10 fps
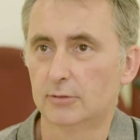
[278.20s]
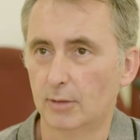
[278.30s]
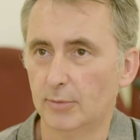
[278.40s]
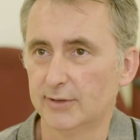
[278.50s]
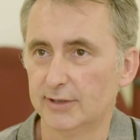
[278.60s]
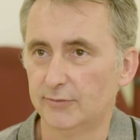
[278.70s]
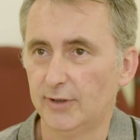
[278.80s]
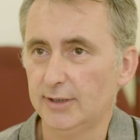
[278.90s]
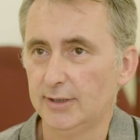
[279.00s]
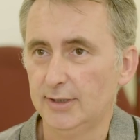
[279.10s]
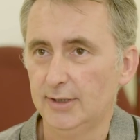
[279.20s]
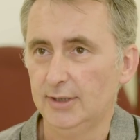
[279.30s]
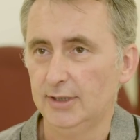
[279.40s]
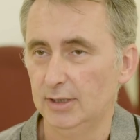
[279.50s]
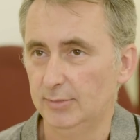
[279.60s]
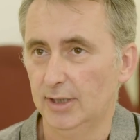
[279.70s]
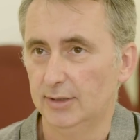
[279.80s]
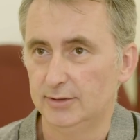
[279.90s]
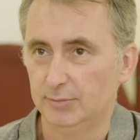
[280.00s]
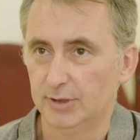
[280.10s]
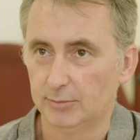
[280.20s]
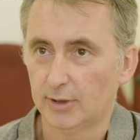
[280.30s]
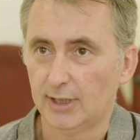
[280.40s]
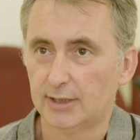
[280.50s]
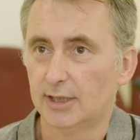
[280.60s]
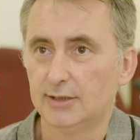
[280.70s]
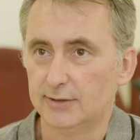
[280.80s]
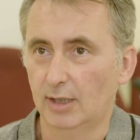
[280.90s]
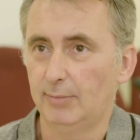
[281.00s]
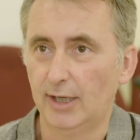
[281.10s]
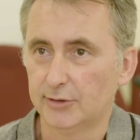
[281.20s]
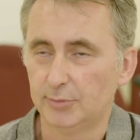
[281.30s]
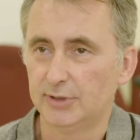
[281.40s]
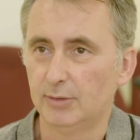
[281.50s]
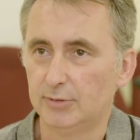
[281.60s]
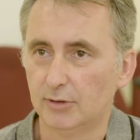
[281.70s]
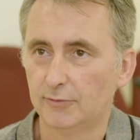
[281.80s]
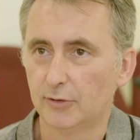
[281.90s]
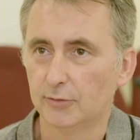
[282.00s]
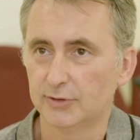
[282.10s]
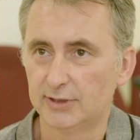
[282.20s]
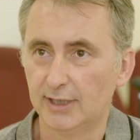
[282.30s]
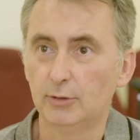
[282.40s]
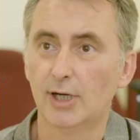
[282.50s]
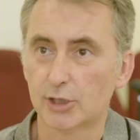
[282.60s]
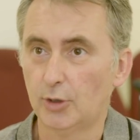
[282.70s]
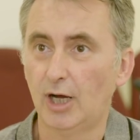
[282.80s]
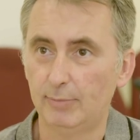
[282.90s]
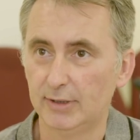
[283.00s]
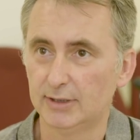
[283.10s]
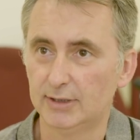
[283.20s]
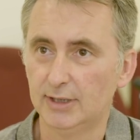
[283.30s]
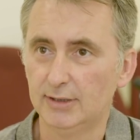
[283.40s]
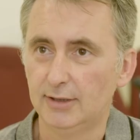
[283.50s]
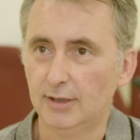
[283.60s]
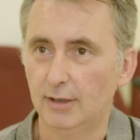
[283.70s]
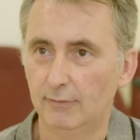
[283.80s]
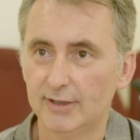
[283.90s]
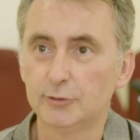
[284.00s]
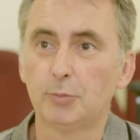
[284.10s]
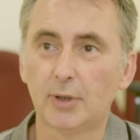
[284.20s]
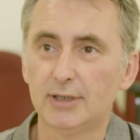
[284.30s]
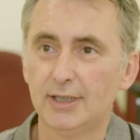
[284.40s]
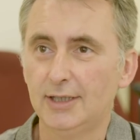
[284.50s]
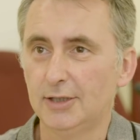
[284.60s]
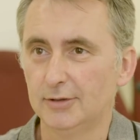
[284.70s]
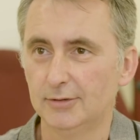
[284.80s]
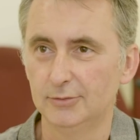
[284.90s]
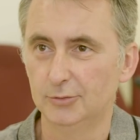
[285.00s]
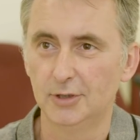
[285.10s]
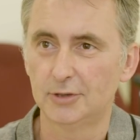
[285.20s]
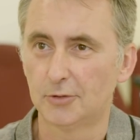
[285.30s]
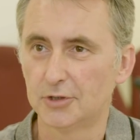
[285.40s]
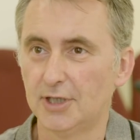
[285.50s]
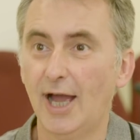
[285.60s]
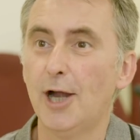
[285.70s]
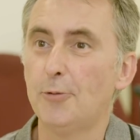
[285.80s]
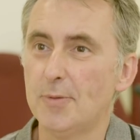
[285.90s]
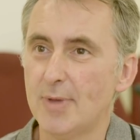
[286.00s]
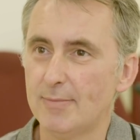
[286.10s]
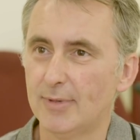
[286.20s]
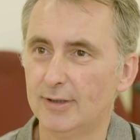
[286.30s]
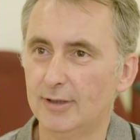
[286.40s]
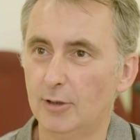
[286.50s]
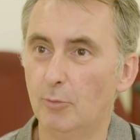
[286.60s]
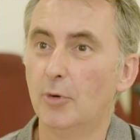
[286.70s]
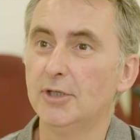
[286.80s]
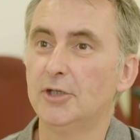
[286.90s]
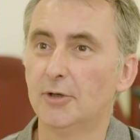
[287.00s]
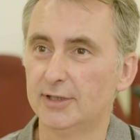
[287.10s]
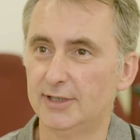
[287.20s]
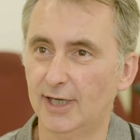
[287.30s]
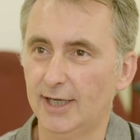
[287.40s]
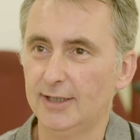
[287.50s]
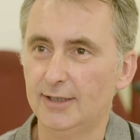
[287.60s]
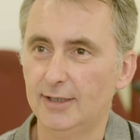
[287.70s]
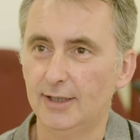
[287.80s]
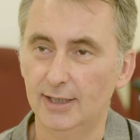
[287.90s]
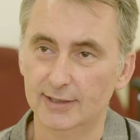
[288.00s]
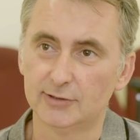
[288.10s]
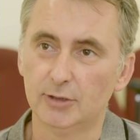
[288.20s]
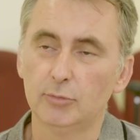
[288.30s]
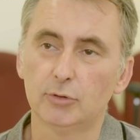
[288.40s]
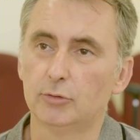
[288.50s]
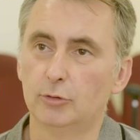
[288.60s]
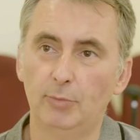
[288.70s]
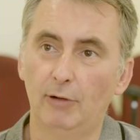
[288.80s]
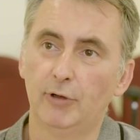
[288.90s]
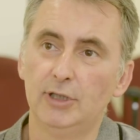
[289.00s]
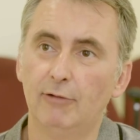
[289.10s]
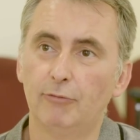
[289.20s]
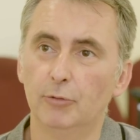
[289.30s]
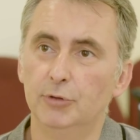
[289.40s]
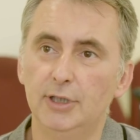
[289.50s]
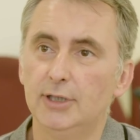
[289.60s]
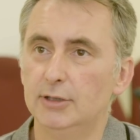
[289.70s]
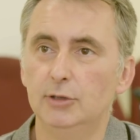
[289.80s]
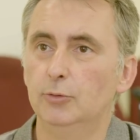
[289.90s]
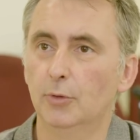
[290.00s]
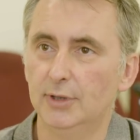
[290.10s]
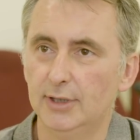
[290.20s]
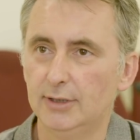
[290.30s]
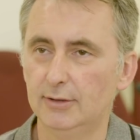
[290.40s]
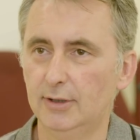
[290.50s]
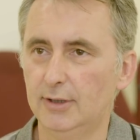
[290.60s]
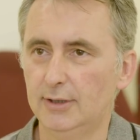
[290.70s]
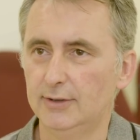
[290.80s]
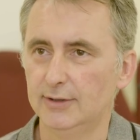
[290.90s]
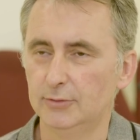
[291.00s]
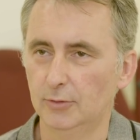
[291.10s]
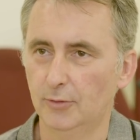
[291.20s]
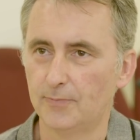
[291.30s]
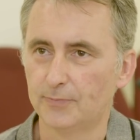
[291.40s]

Comment ça se fait Eh bien, typiquement, quelqu'un qui serait par exemple établi en France, qui a de l'argent à rapatrier, va se prêter de l'étranger à lui-même, moyennant intérêt, la somme que parfois il a fraudée, détournée, c'est selon.